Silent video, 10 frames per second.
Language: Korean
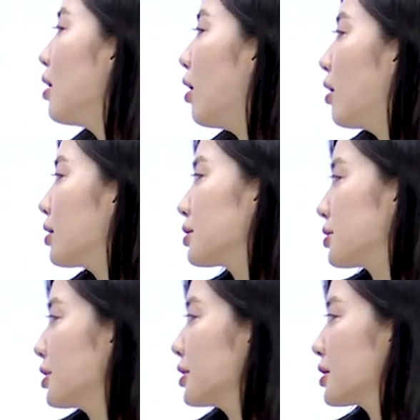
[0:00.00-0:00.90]
어,
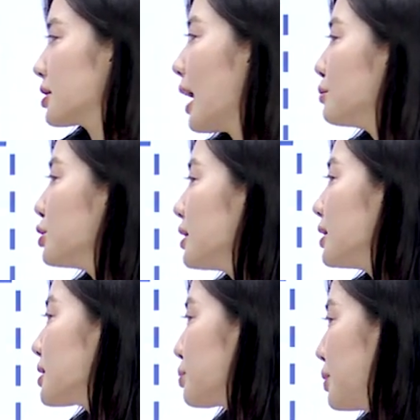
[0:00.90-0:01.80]
dirt, 사물이
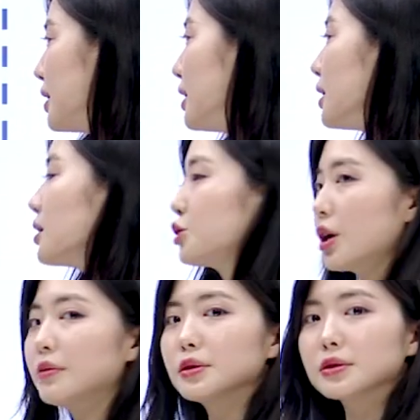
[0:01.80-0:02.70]
is being
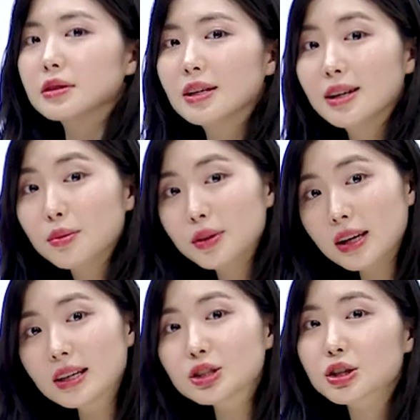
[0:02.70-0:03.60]
shoveled,
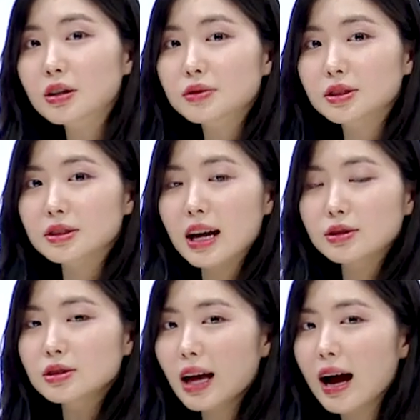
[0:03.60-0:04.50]
being shoveled
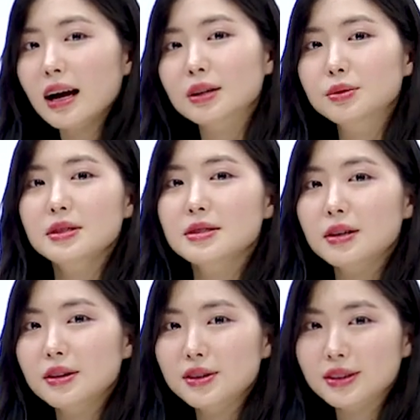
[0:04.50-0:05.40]
하고 당하고
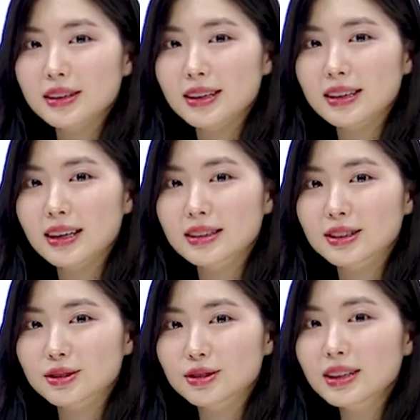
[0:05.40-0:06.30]
있어요. 이렇게 얘기하는
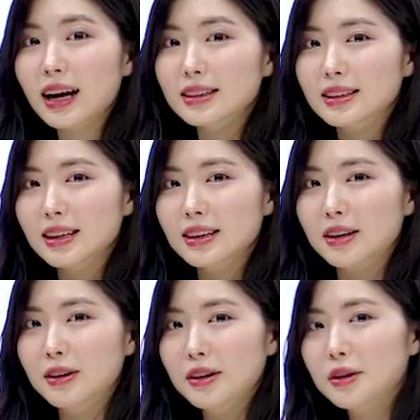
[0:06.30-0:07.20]
것도 가능하겠네요.
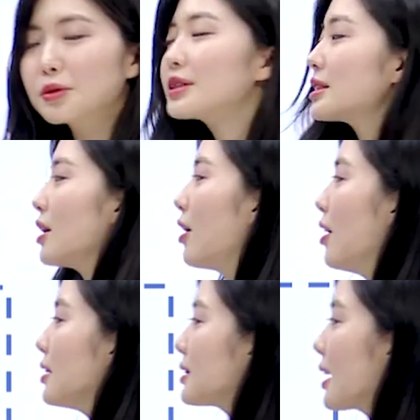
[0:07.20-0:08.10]
그렇죠?
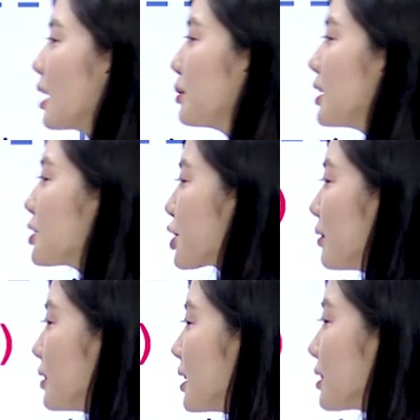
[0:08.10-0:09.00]
사람이
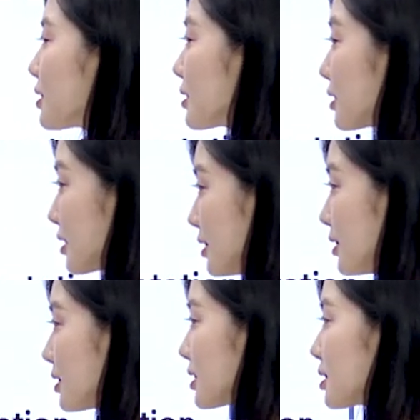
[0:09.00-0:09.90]
shoveling the dirt
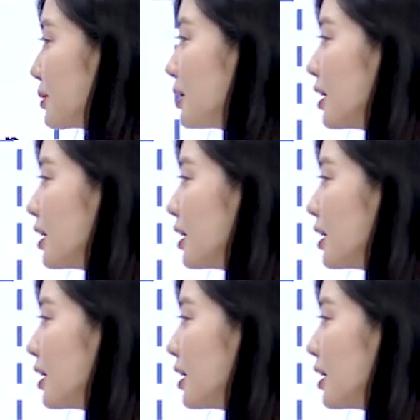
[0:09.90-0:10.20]
했으면